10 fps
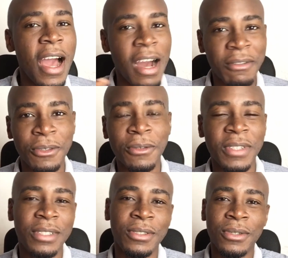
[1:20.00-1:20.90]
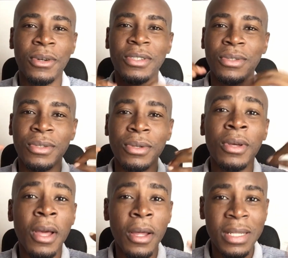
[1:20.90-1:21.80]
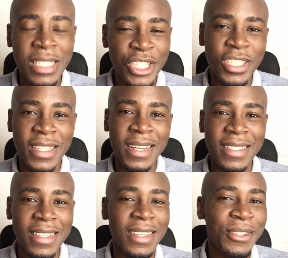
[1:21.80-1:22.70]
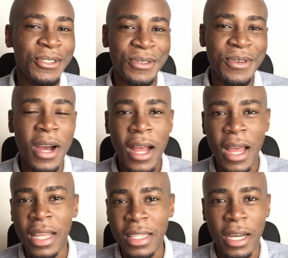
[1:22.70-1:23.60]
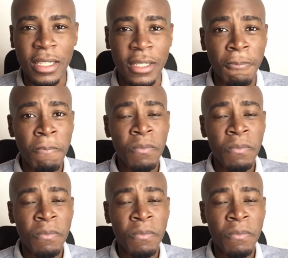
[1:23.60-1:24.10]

avant au fait donc de se digitaliser sur internet.